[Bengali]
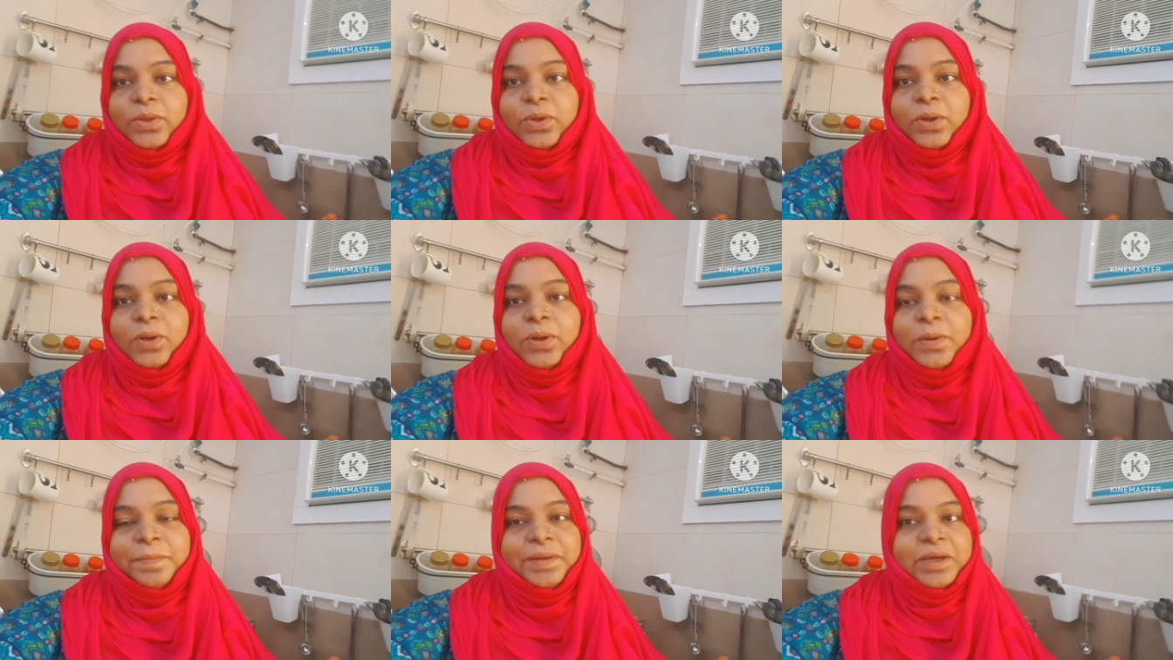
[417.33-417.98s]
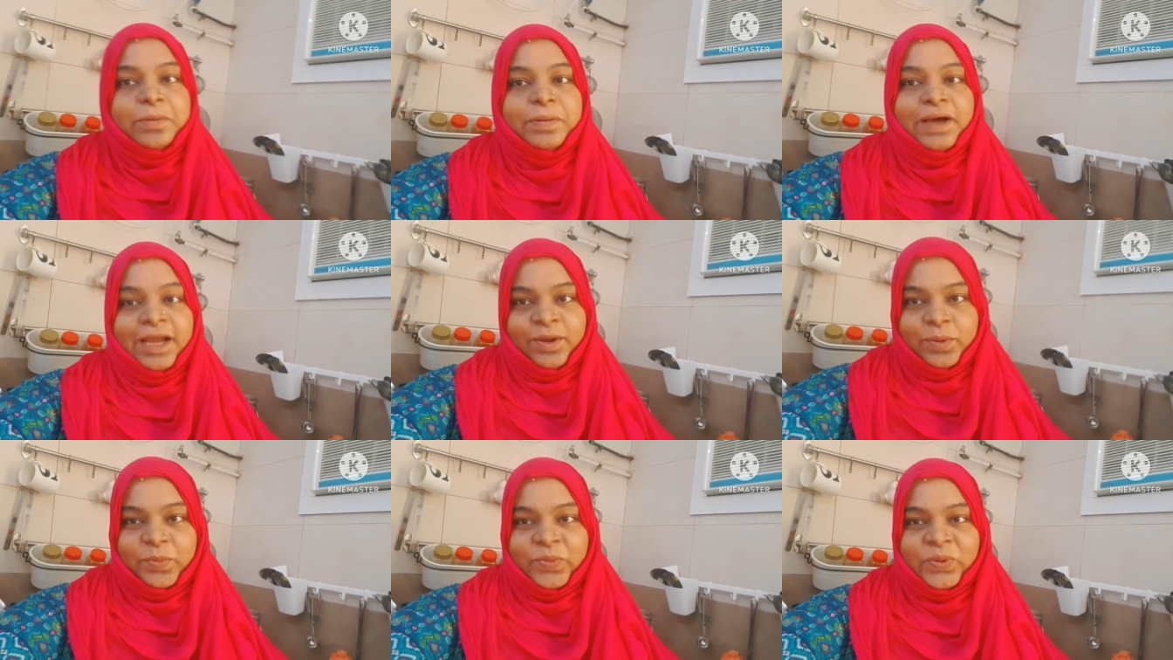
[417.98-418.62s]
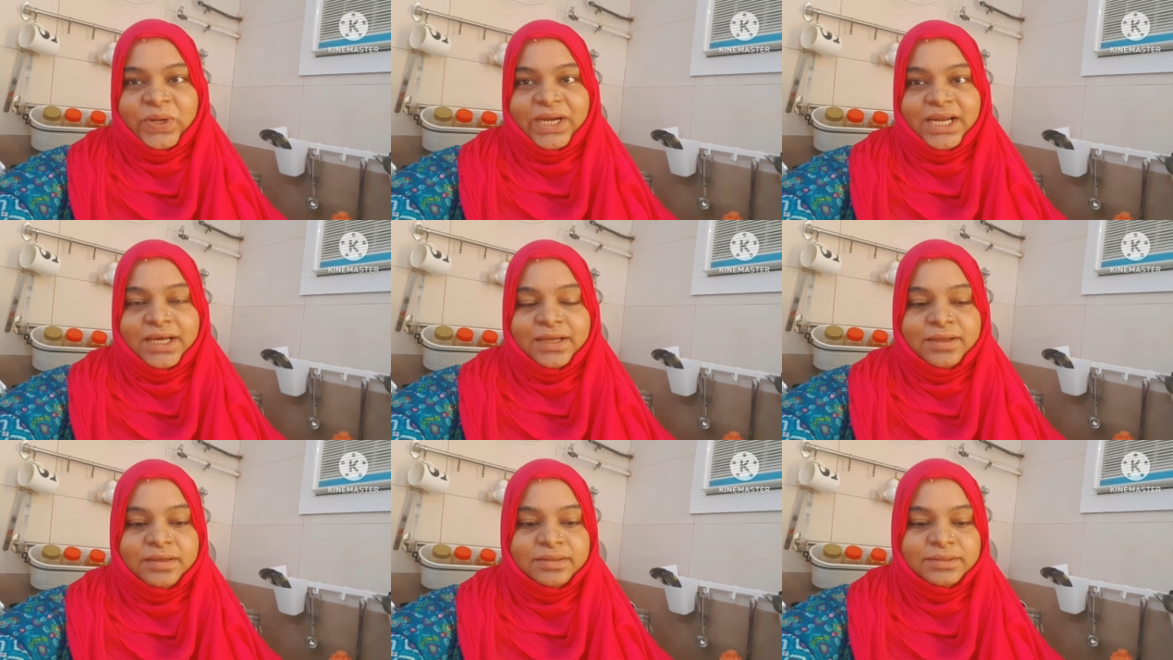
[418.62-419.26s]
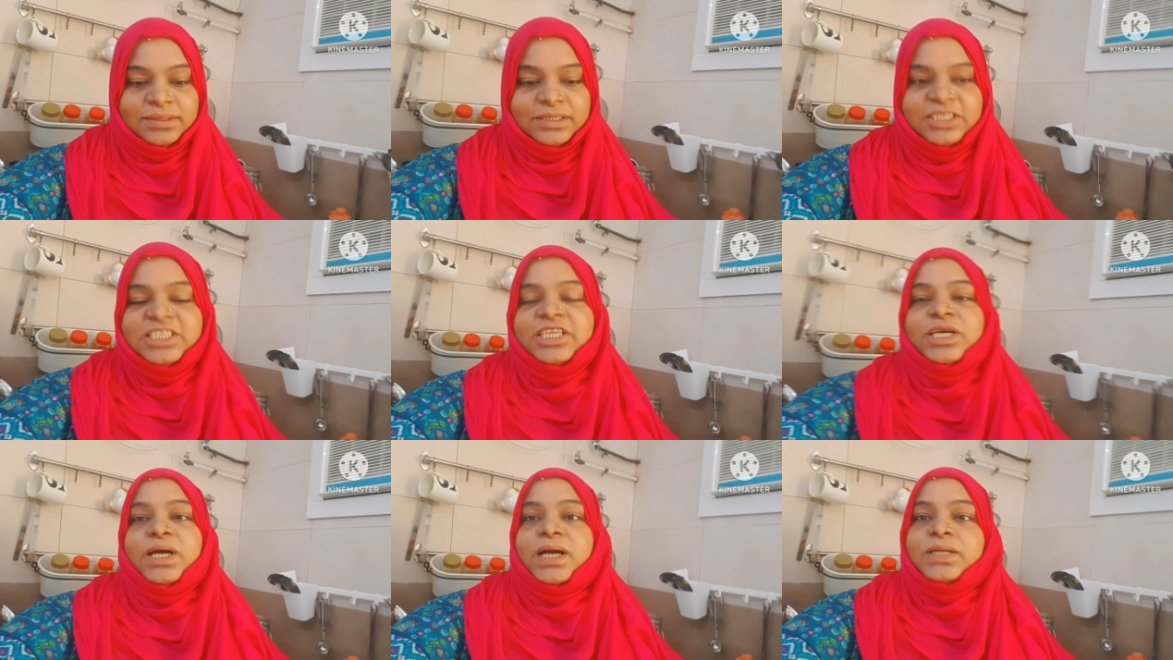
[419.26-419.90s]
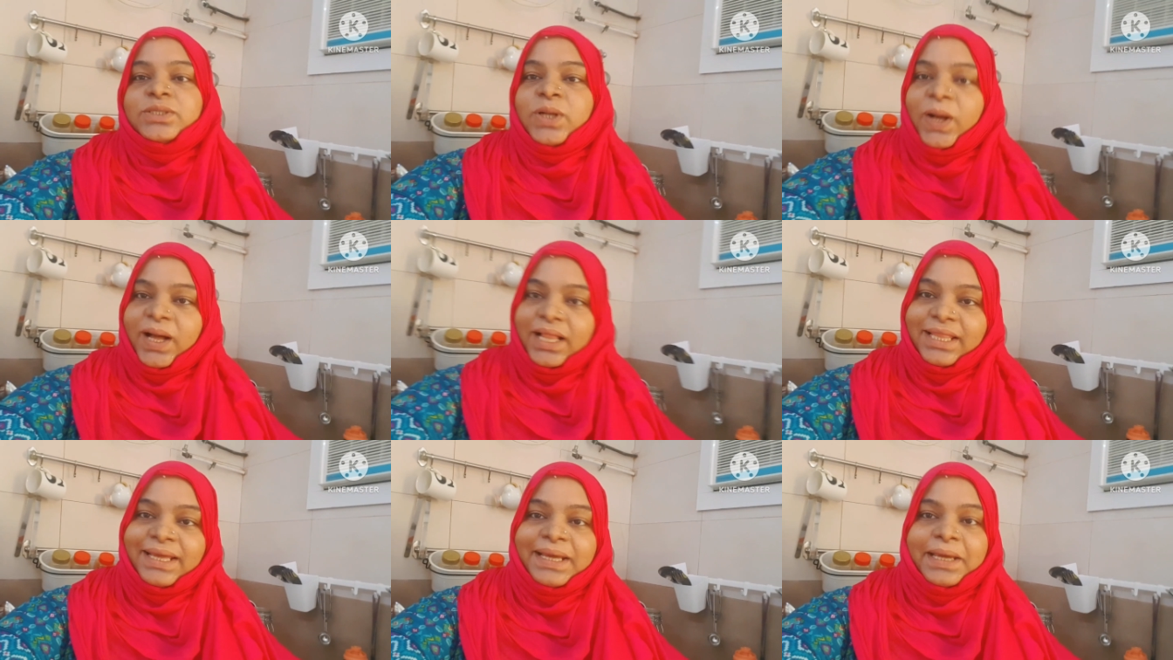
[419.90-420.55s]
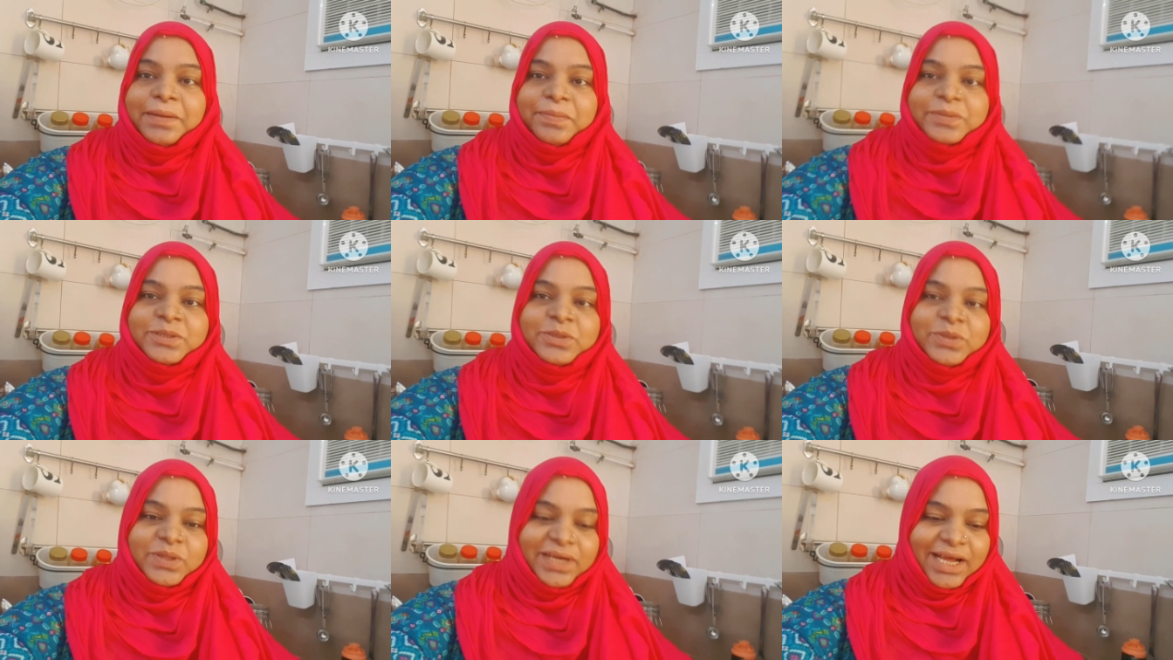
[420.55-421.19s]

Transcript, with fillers: তো প্রিয় ভাই ও বোনেরা সকাল থেকে এই পর্যন্ত